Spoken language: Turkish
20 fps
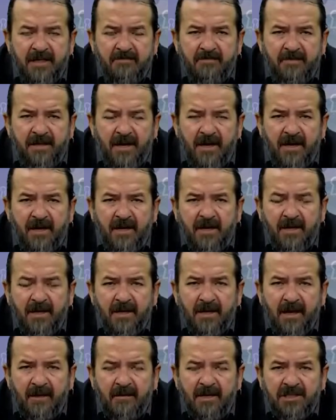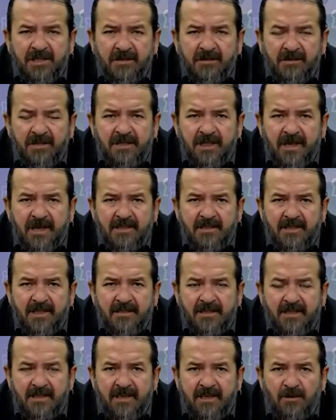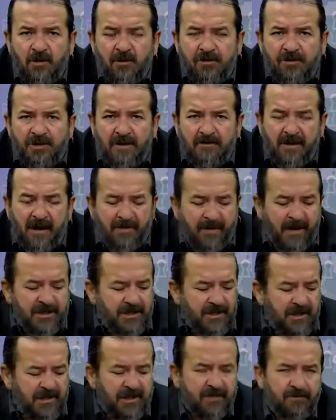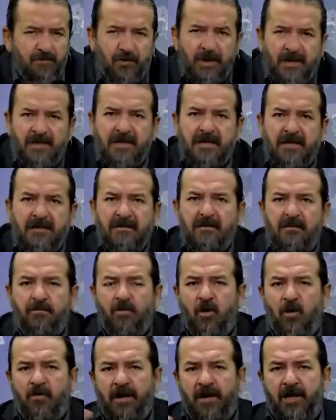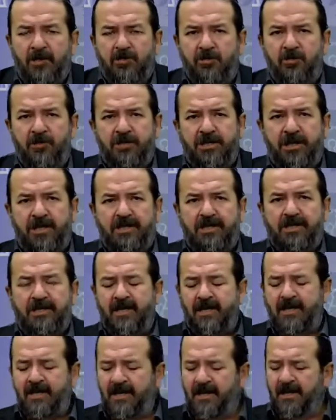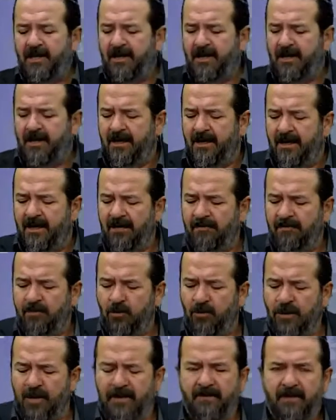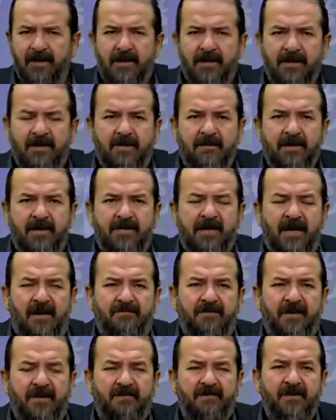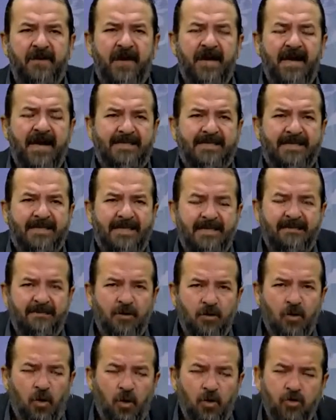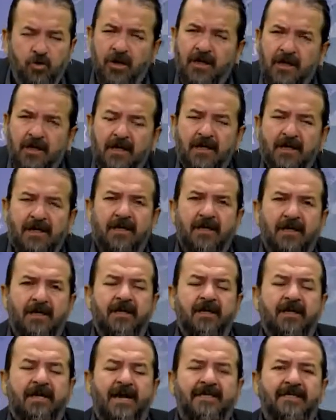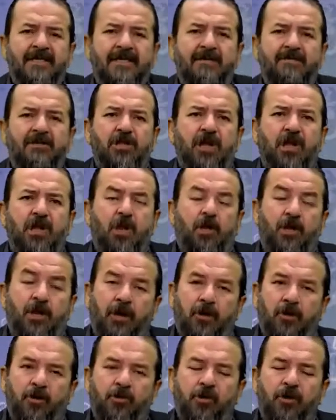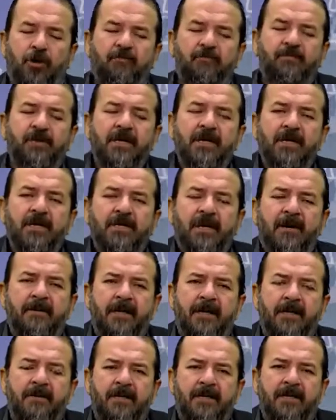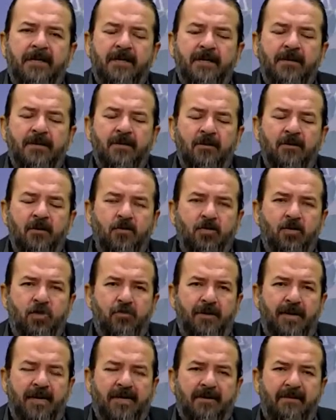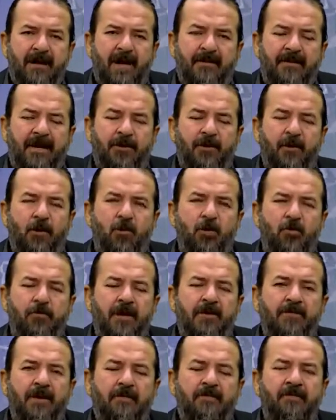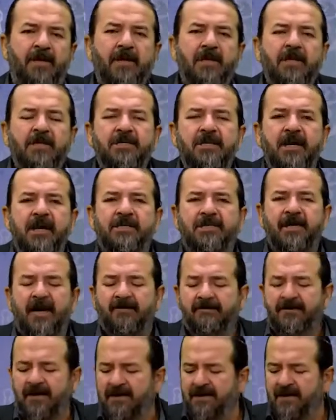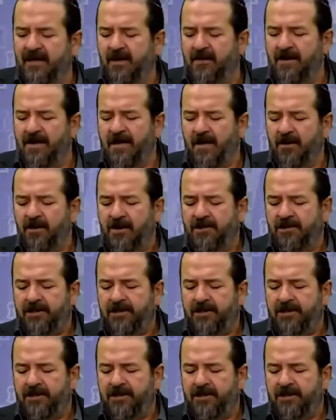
İPRE yavaş yavaş Ersan Saner'i göstermeye başladı. Bu da dediğim gibi bu operasyonun içerisinde e, bulunan e, tabii ki tarafların etkin ve yoğun e, katılımından dolayı oluyor. Tabii e, 31 Ekim'e kadar ne olur bilmem. Şimdi her taraftan haber geliyor.